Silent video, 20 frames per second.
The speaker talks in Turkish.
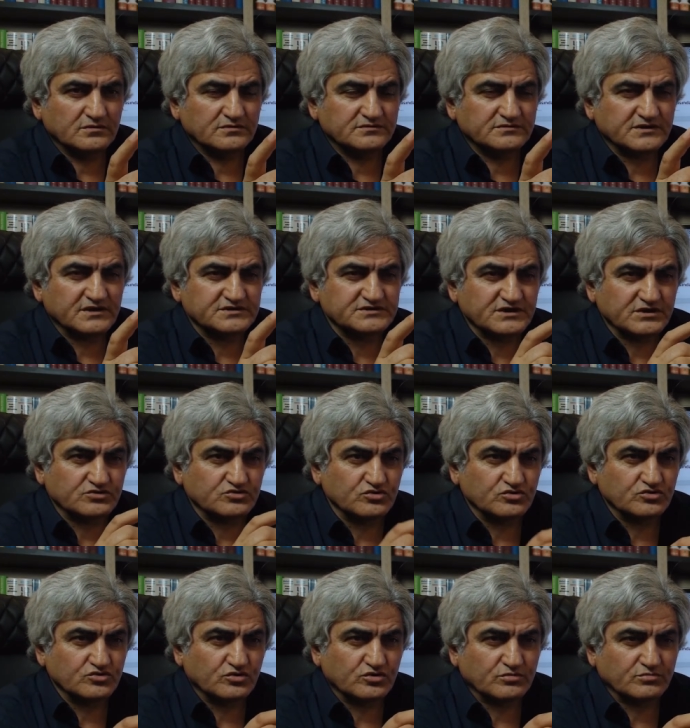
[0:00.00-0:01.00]
teşekkür
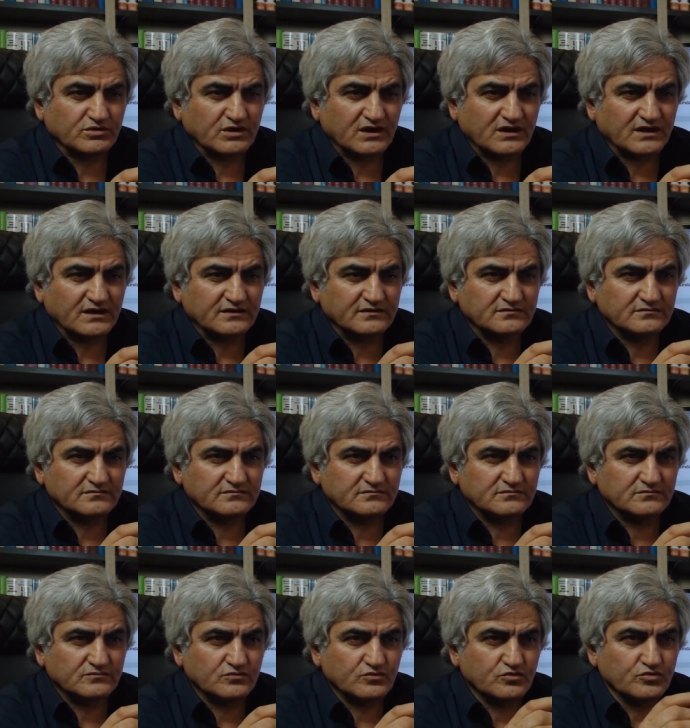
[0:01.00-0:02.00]
yorumu alan
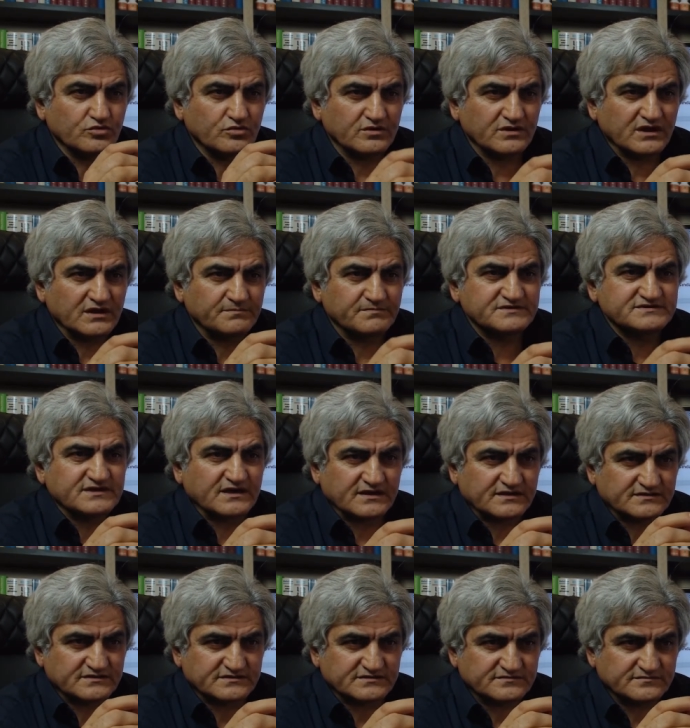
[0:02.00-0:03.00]
Ürünler bize
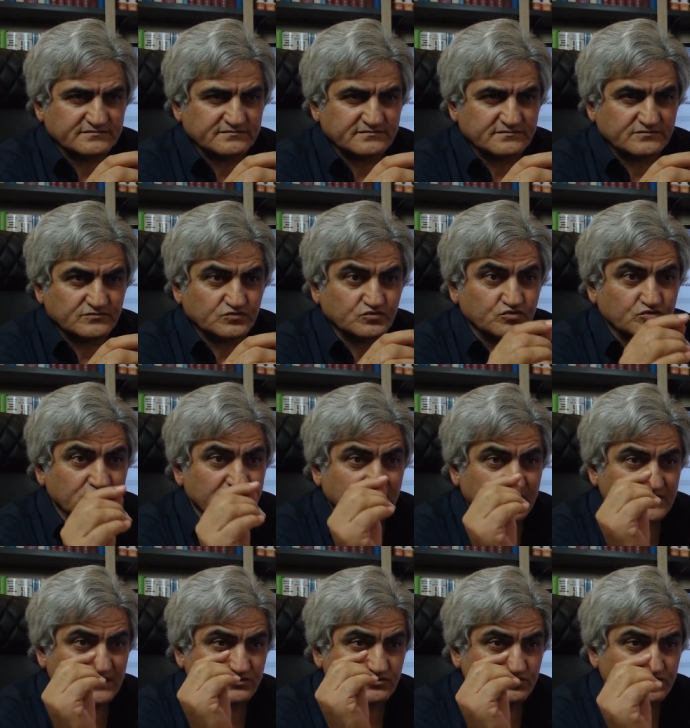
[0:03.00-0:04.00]
aittir.
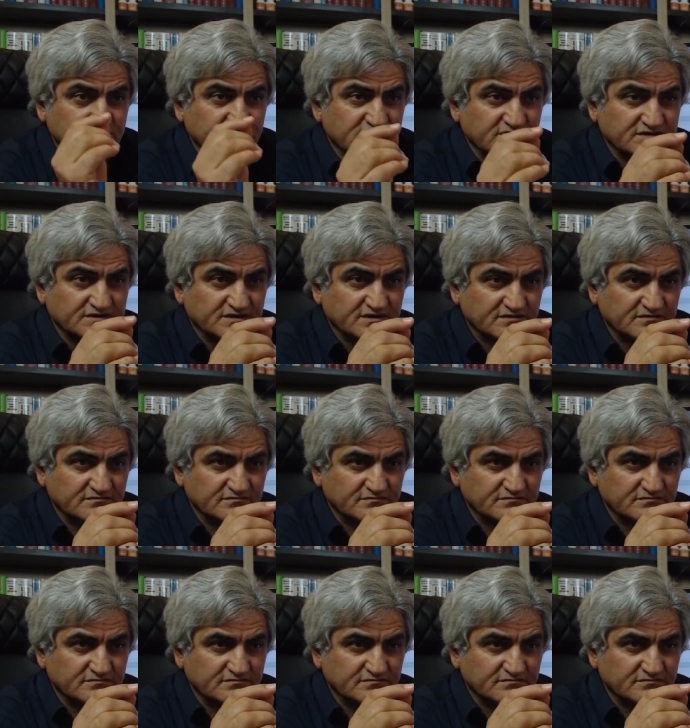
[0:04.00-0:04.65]
Dünyada, Türkiye'de değil.